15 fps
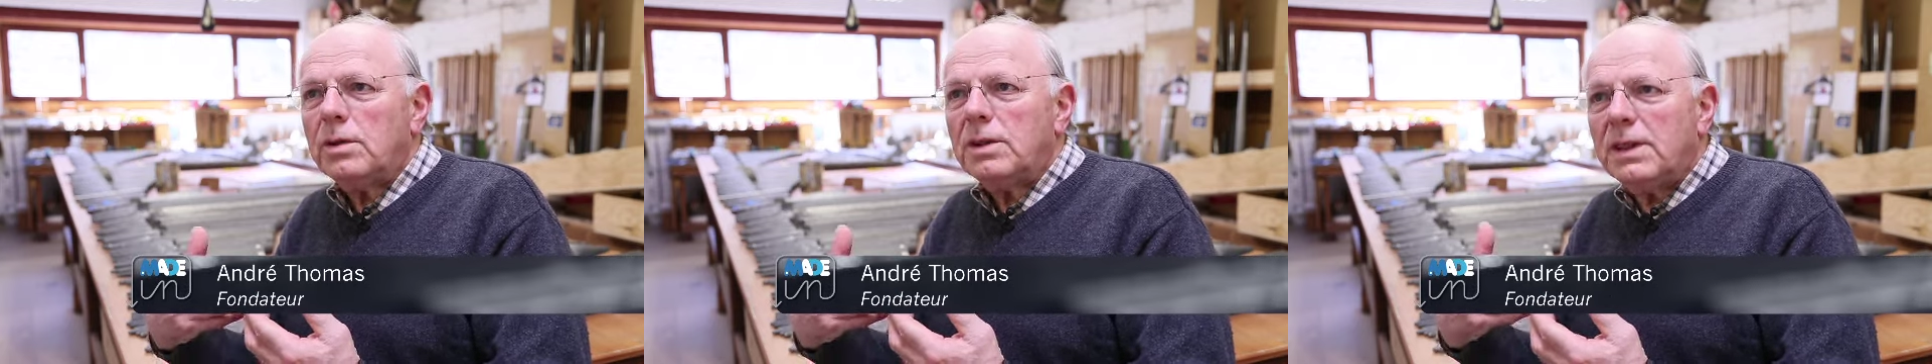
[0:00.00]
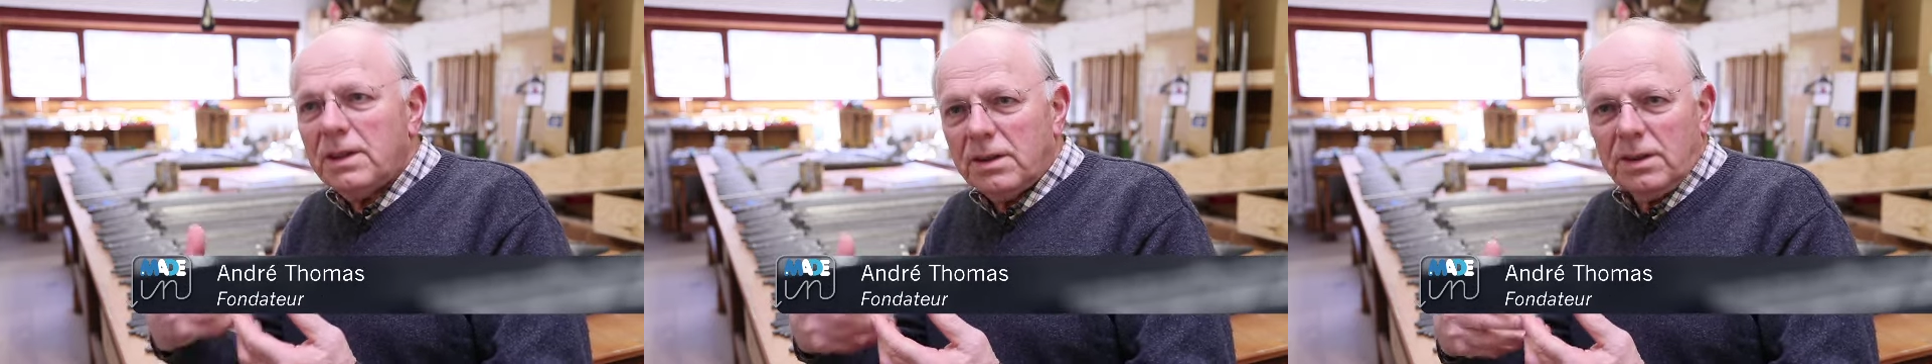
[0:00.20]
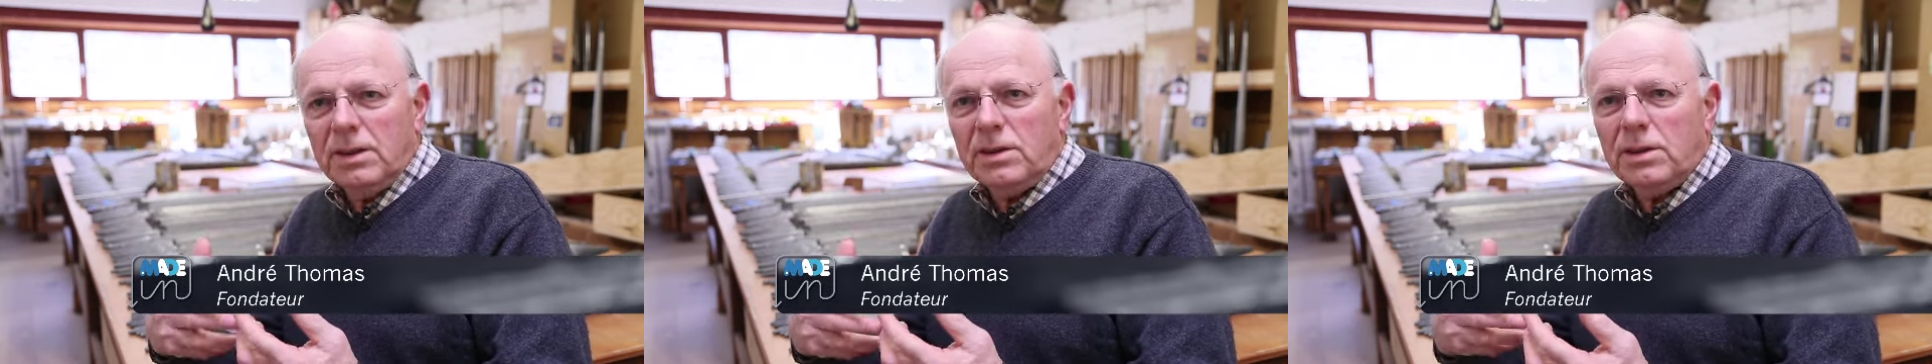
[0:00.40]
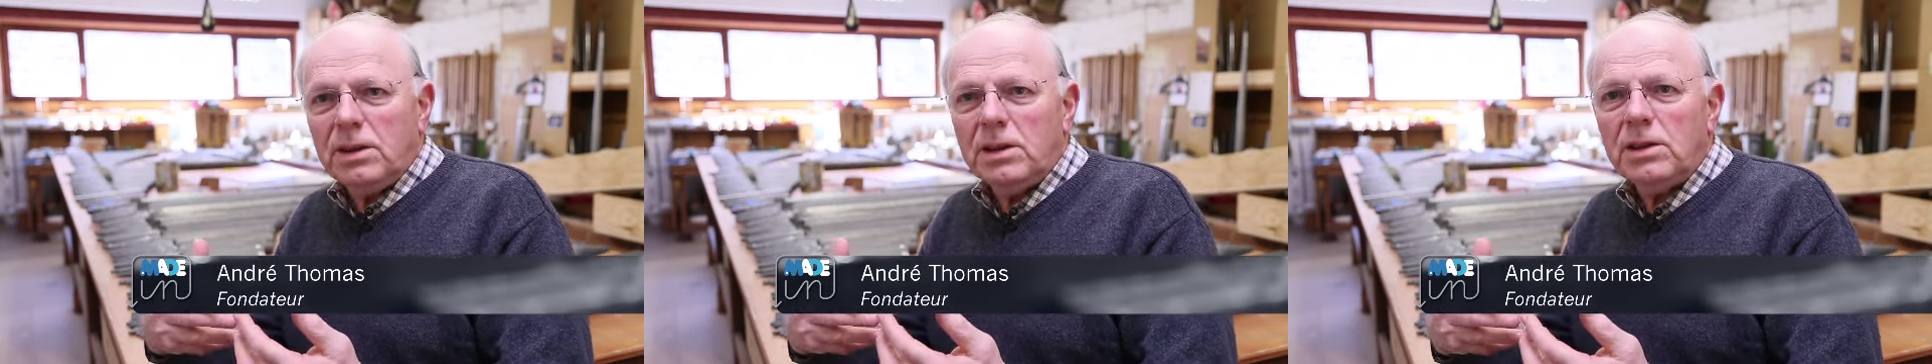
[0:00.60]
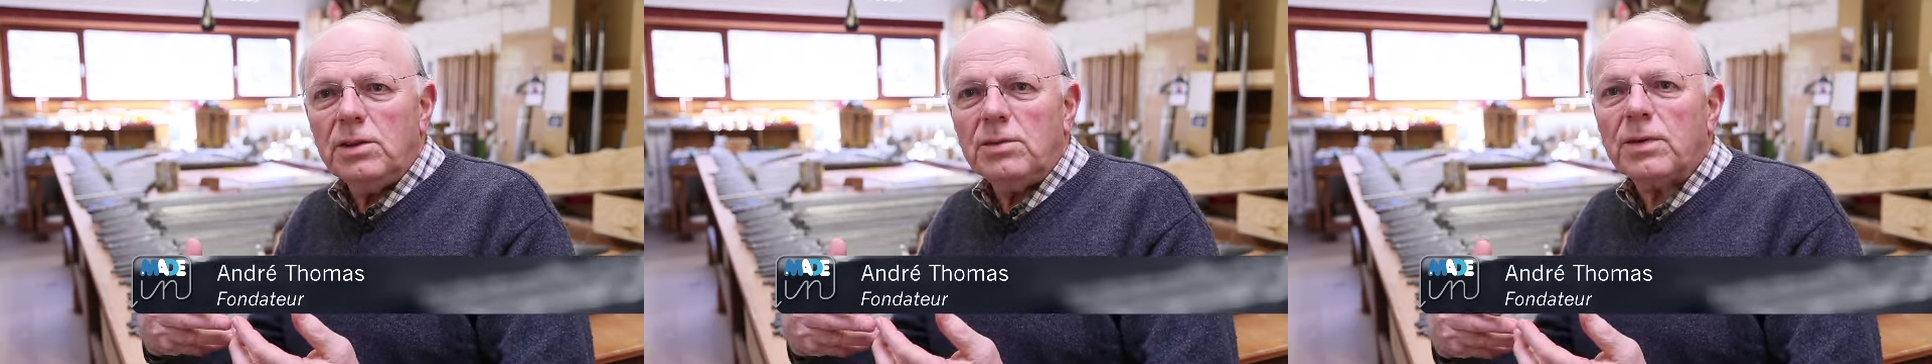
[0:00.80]

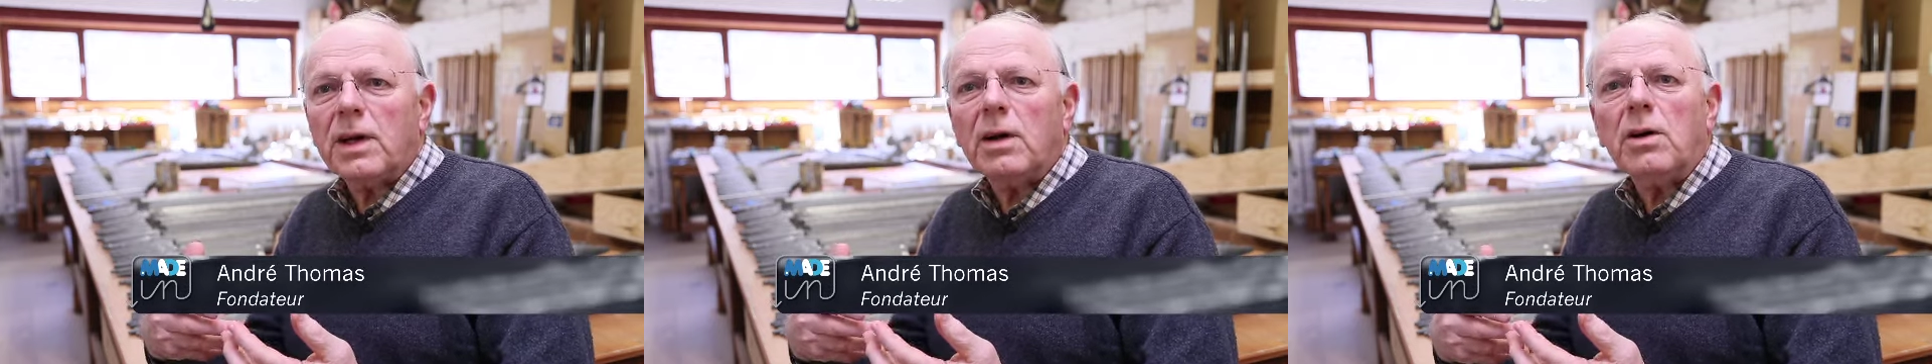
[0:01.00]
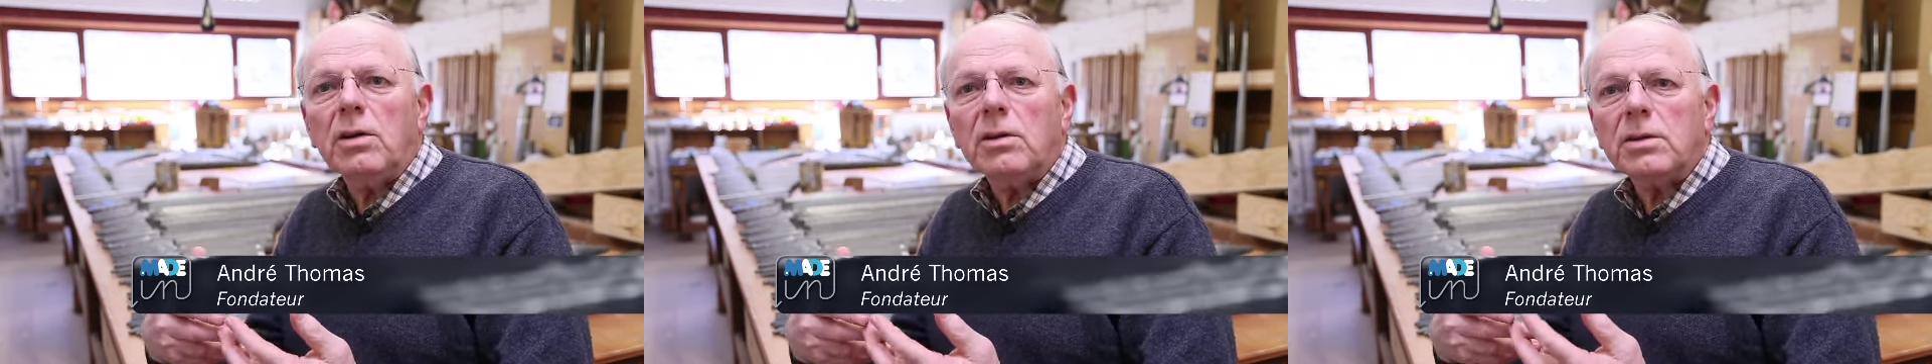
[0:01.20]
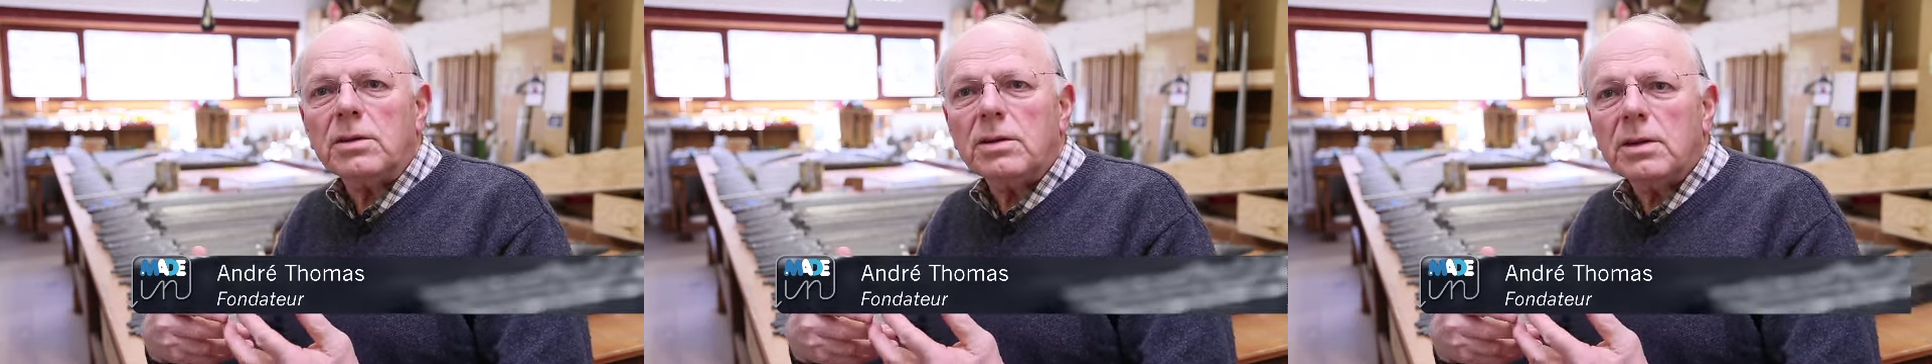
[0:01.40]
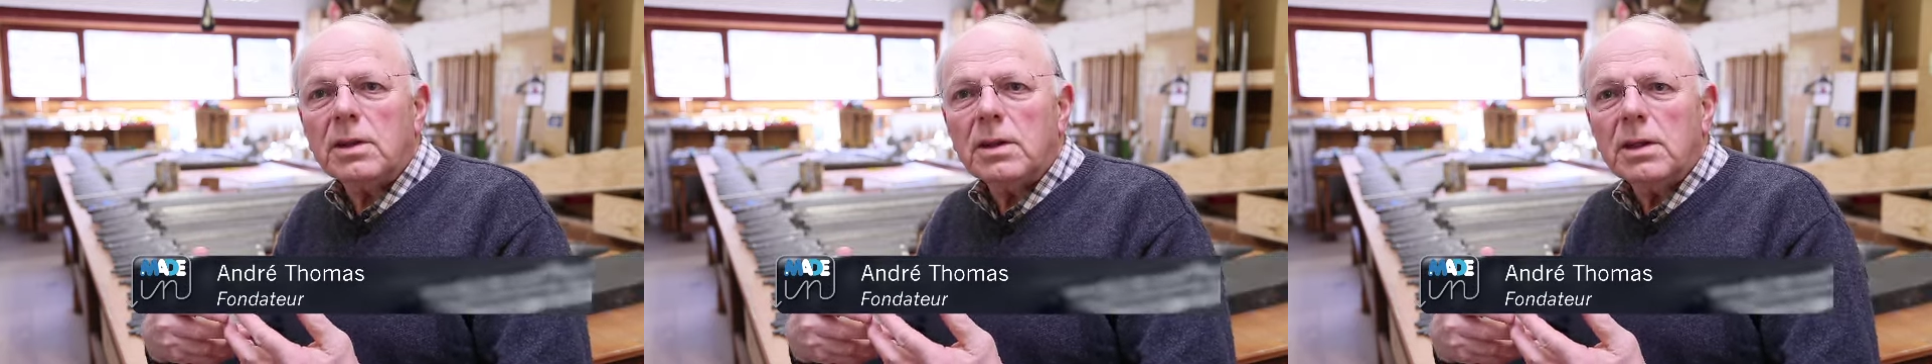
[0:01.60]
d'esthétique différentes.